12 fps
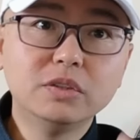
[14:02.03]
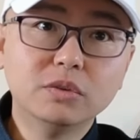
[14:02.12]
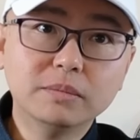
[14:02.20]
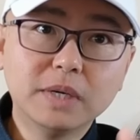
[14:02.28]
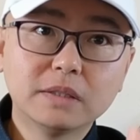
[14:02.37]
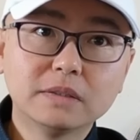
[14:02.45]

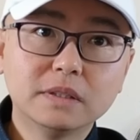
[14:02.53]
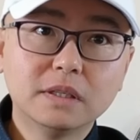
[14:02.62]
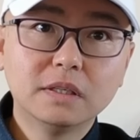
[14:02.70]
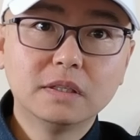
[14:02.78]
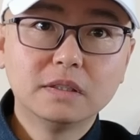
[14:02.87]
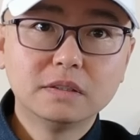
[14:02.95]
润嘛，
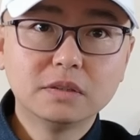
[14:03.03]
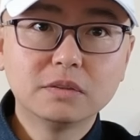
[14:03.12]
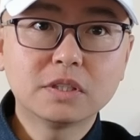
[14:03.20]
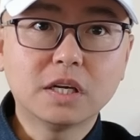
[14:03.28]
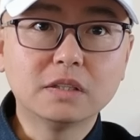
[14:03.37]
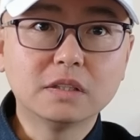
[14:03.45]
啊，这就
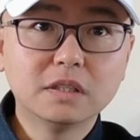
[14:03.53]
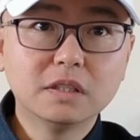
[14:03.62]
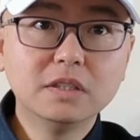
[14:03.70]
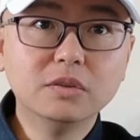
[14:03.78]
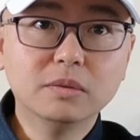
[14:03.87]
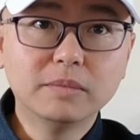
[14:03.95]
产生了
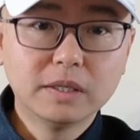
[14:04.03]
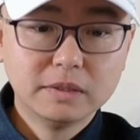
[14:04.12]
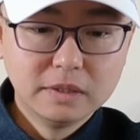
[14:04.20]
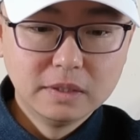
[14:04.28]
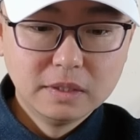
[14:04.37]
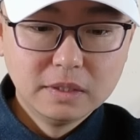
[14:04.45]
利润嘛，
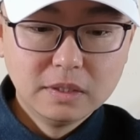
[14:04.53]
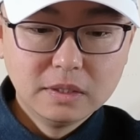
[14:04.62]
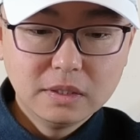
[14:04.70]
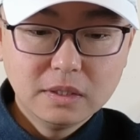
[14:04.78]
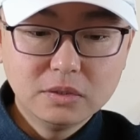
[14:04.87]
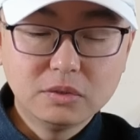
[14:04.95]

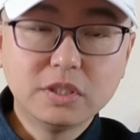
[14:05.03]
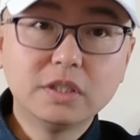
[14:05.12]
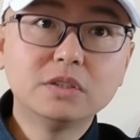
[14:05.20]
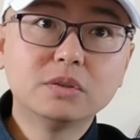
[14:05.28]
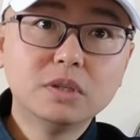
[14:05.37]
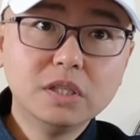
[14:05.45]
啊，有些
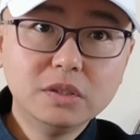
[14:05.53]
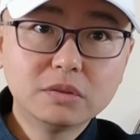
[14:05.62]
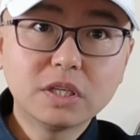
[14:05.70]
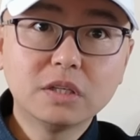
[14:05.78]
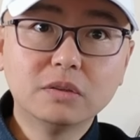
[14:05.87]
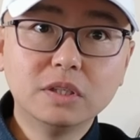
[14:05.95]
人就是利
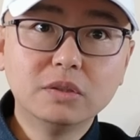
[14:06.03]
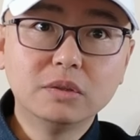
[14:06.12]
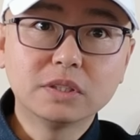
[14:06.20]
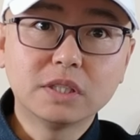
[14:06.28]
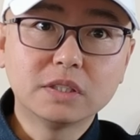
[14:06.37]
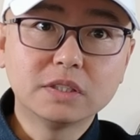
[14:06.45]
用这种利
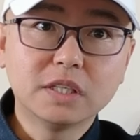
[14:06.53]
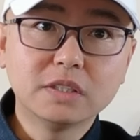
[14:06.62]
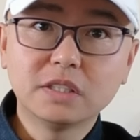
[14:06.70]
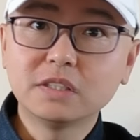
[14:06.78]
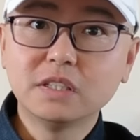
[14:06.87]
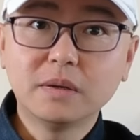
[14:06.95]
润在挣钱，
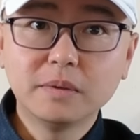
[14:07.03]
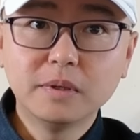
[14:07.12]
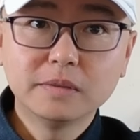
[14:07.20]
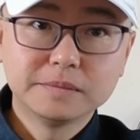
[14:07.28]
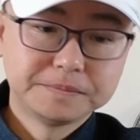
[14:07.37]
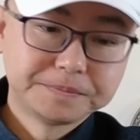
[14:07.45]
像新加坡。